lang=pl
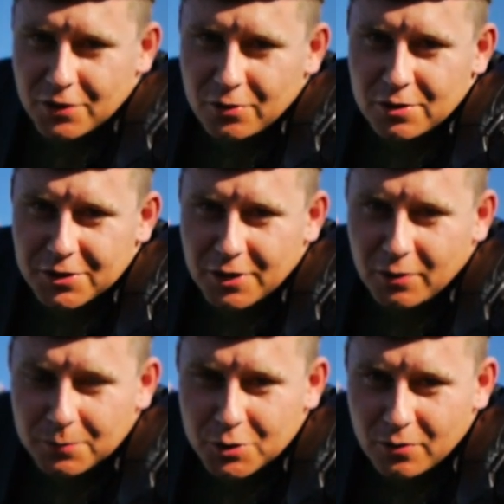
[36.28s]
że doszliście
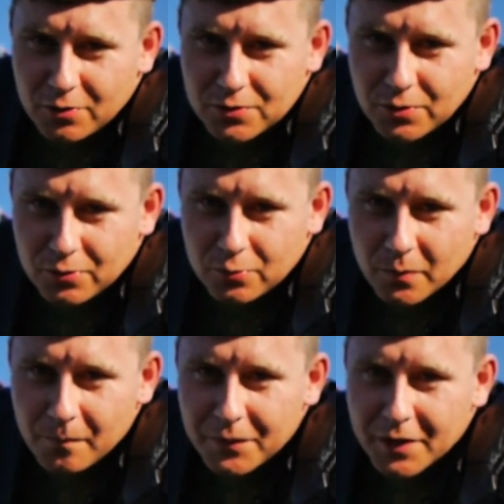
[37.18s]
do lepszego rozsądku.
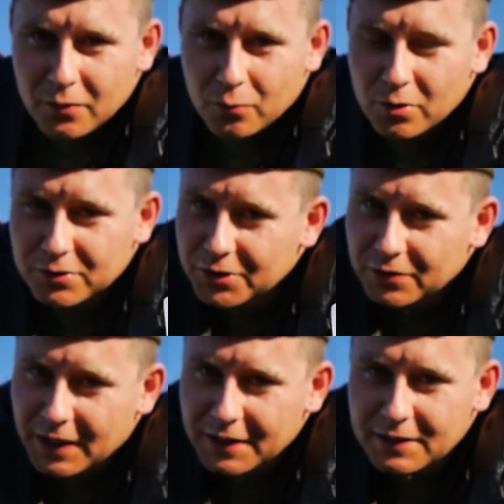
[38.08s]
Ulotki
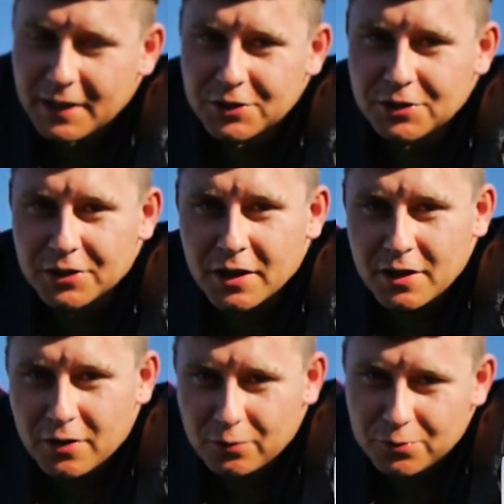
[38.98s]
o takiej treści
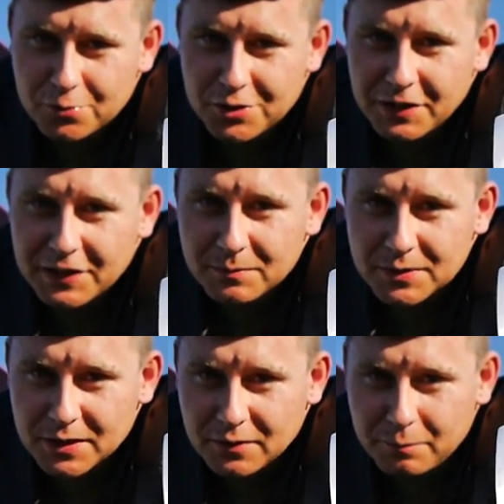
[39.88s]
rozrzucili
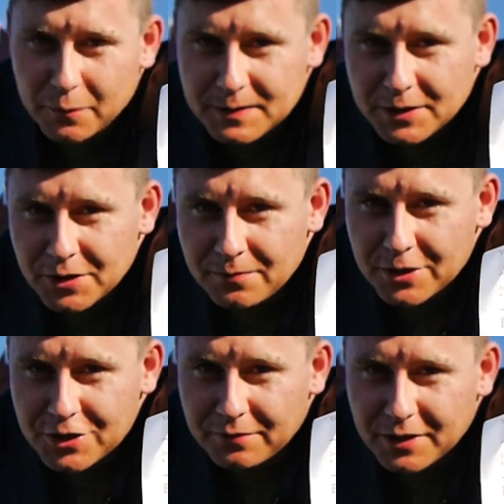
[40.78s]
Niemcy w powstańczej
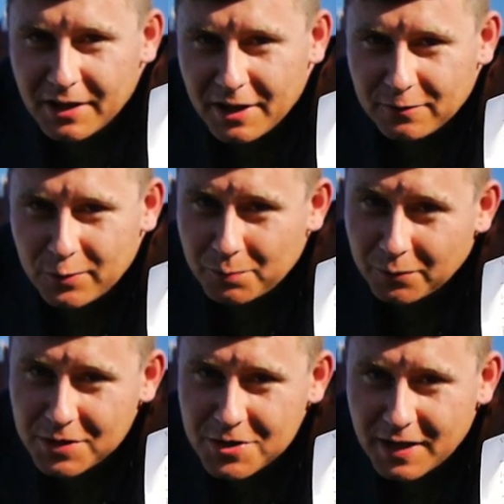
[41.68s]
Warszawie w
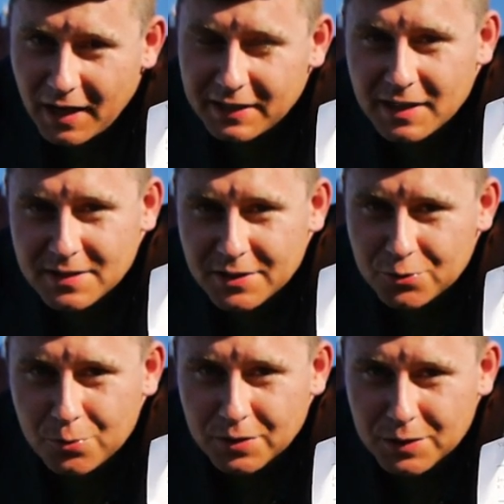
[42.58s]
odpowiedzi na alianckie
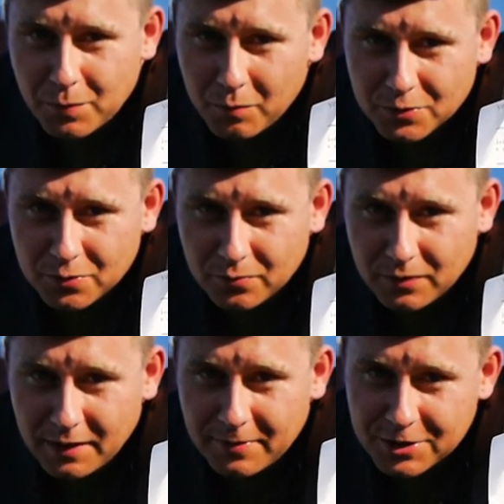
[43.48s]
zrzuty z pomocą
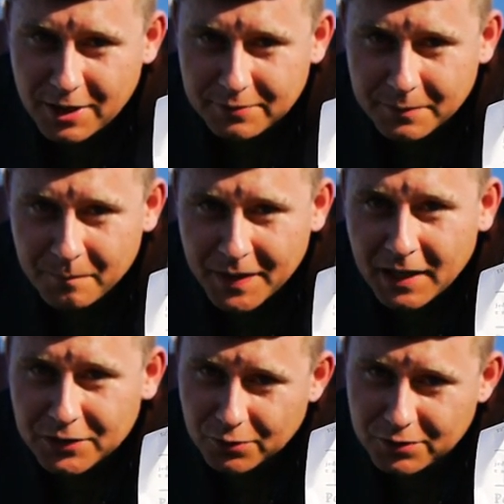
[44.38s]
dla Warszawy.
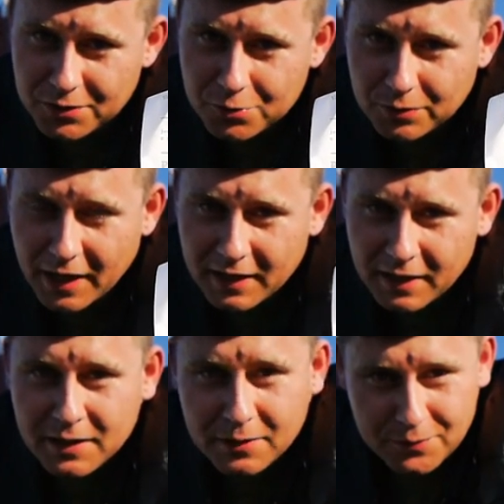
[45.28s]
I o tych zrzutach
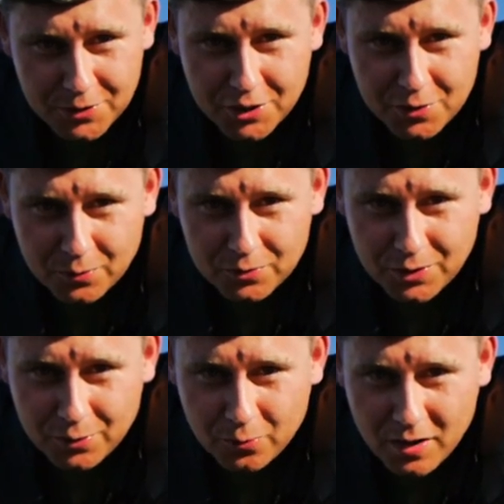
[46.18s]
w dzisiejszym
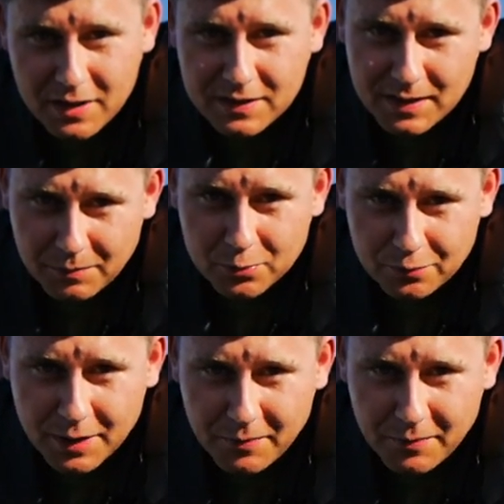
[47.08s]
odcinku Zabytków